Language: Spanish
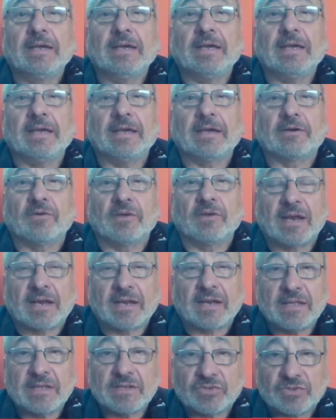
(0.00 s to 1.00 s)
eh, con las
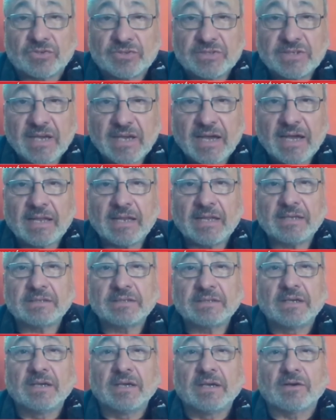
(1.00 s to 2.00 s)
redes
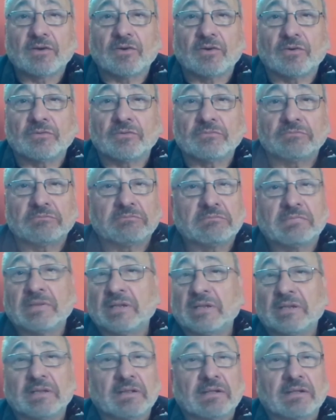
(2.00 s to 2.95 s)
sociales, con,